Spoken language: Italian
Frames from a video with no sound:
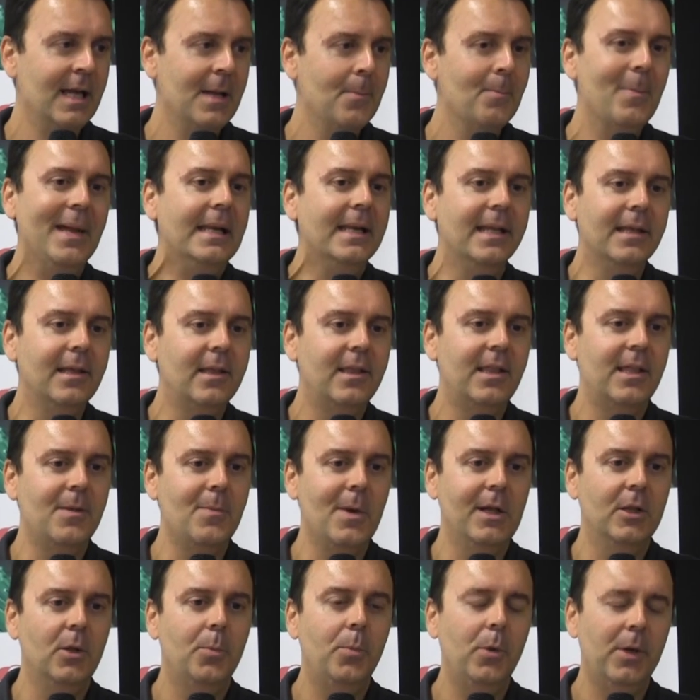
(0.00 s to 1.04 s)

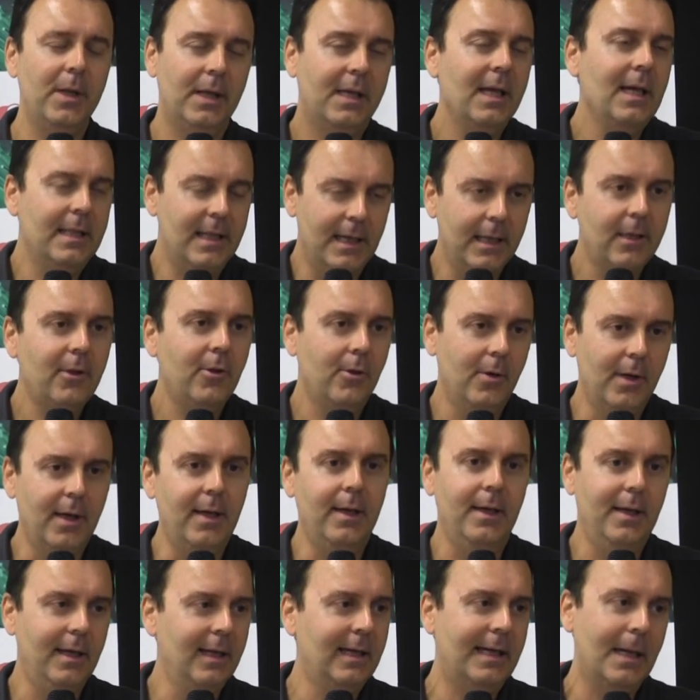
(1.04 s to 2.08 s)
bellissima, dopodiché adesso
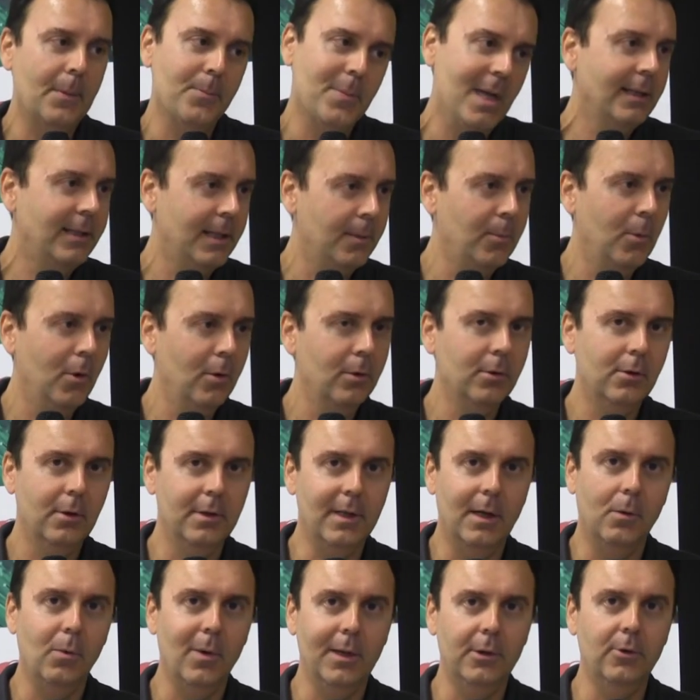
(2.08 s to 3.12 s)
è cambiata molto
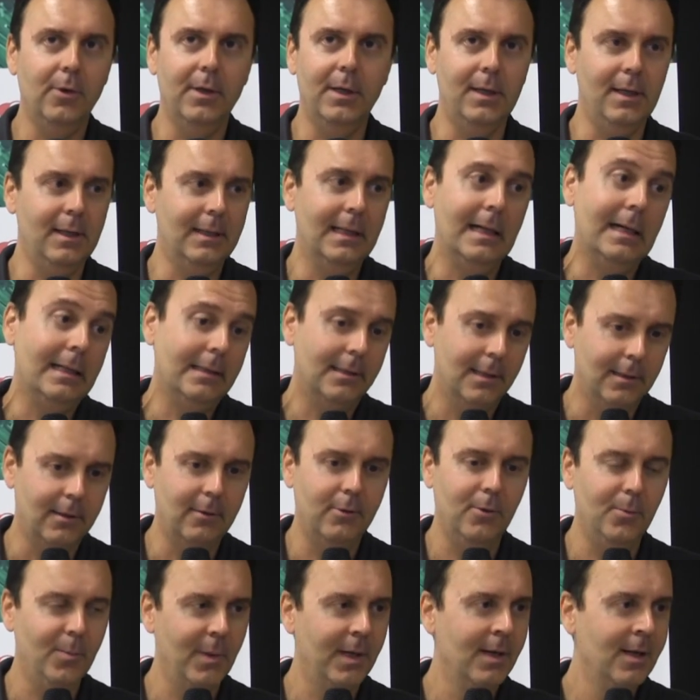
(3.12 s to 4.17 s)
da quando è nata,
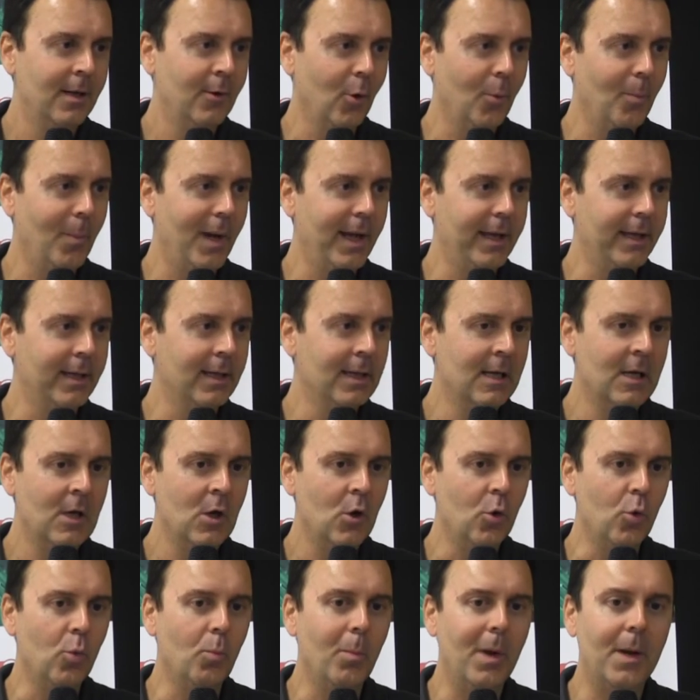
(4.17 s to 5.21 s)
insomma ormai
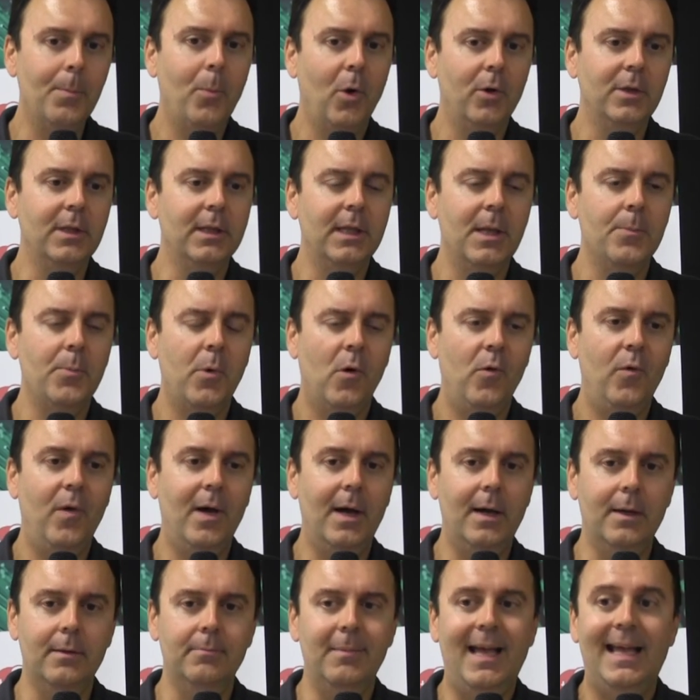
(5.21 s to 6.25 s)
un bel po' di tempo
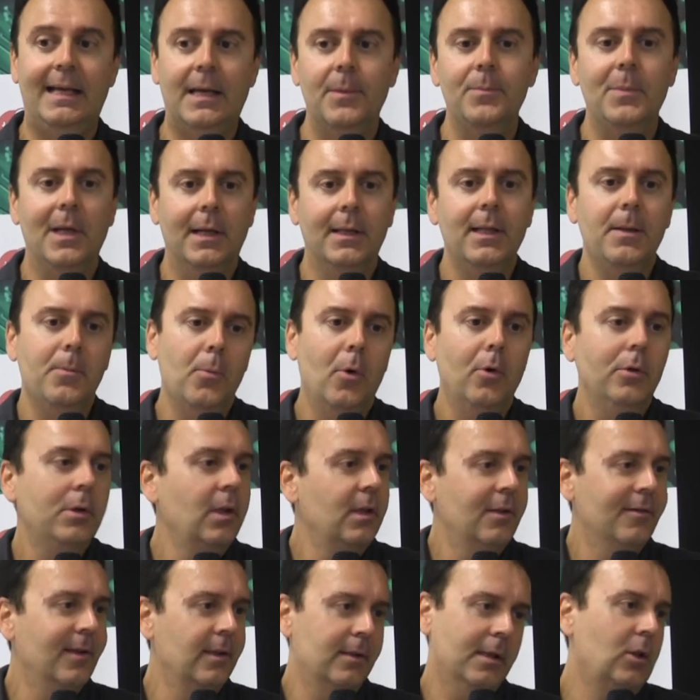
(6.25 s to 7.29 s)
fa, è cambiata molto, è
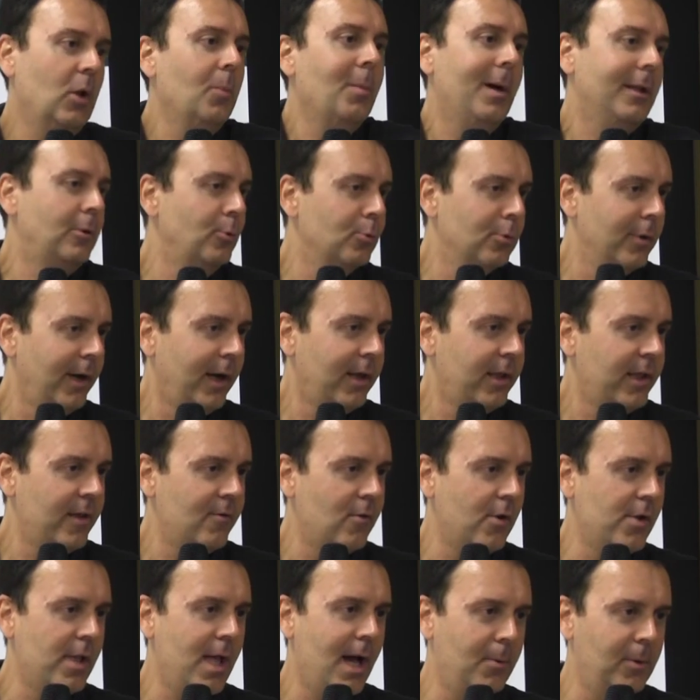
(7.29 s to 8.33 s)
diventata matura se
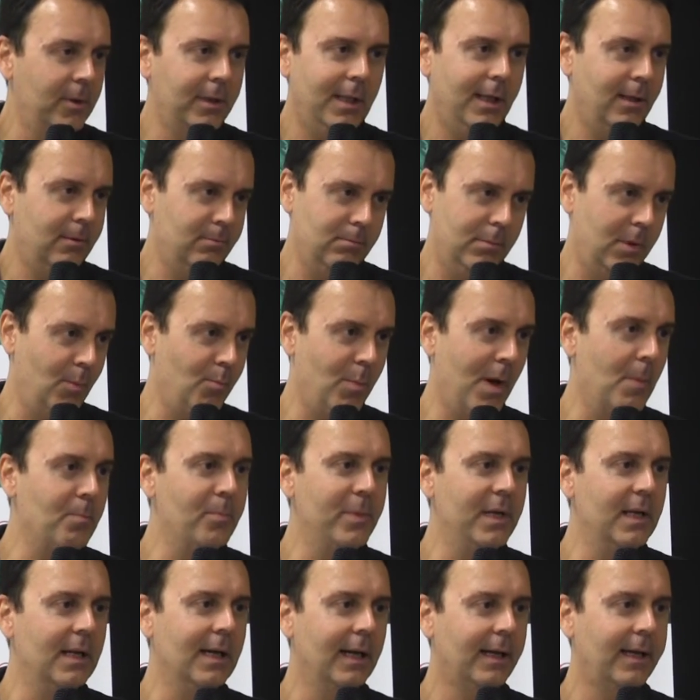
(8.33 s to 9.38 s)
vogliamo, da
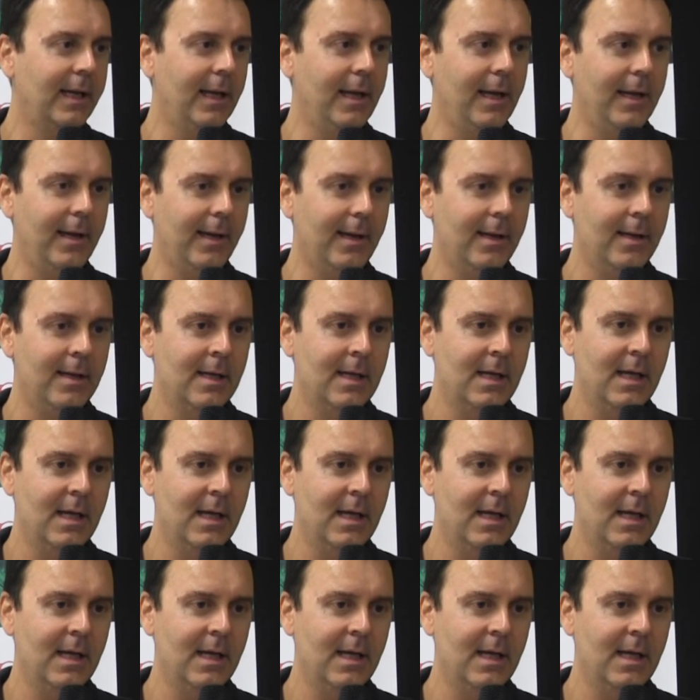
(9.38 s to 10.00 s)
bambina che era, è